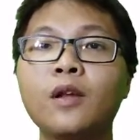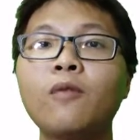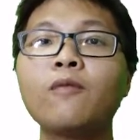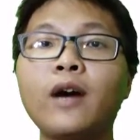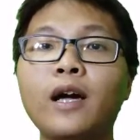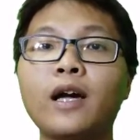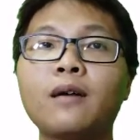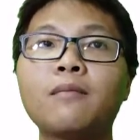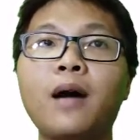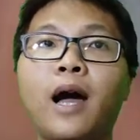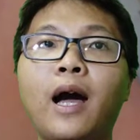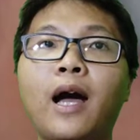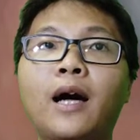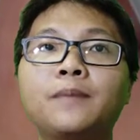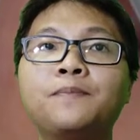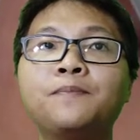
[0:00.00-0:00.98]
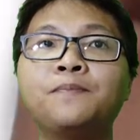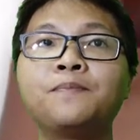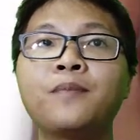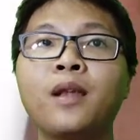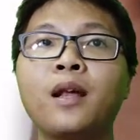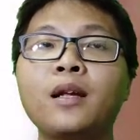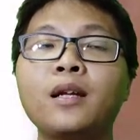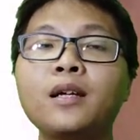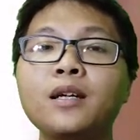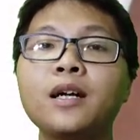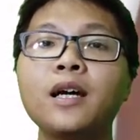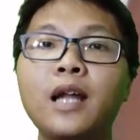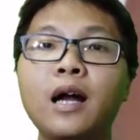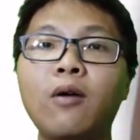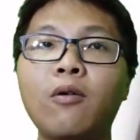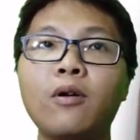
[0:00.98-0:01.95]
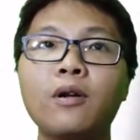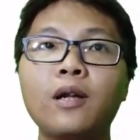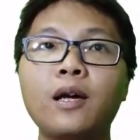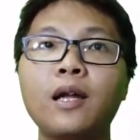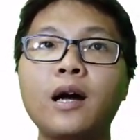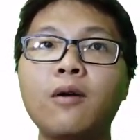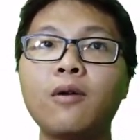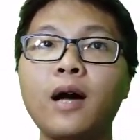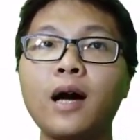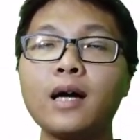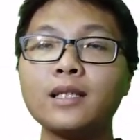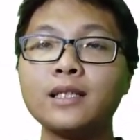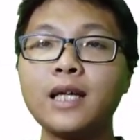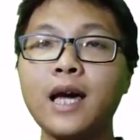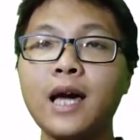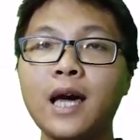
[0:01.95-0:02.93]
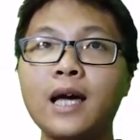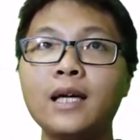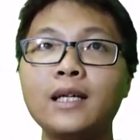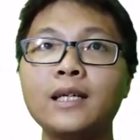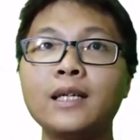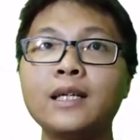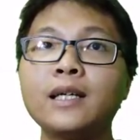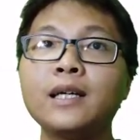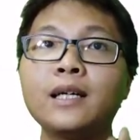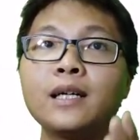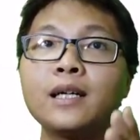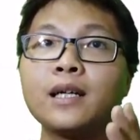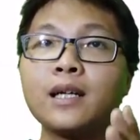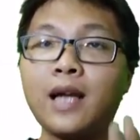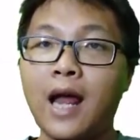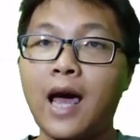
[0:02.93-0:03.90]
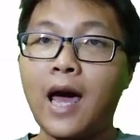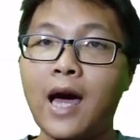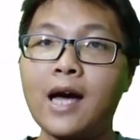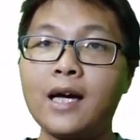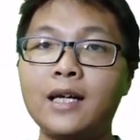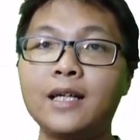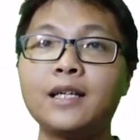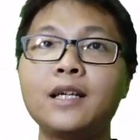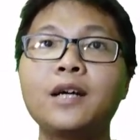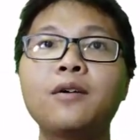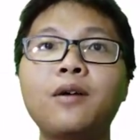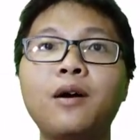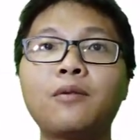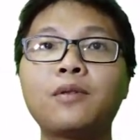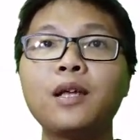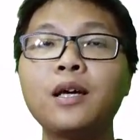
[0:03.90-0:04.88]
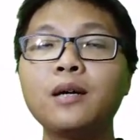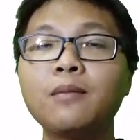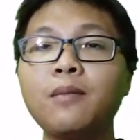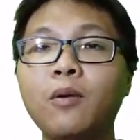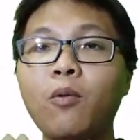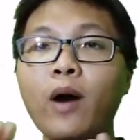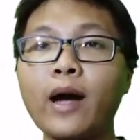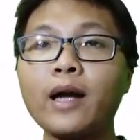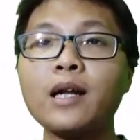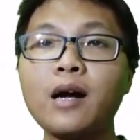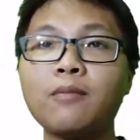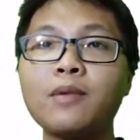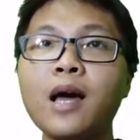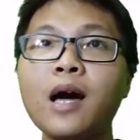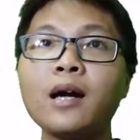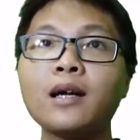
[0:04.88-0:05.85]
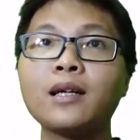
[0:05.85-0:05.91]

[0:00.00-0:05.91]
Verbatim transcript: đúng vậy các bạn à trước khi đâu đi đâu đó xa lạ điều đầu tiên mà quan trọng nhất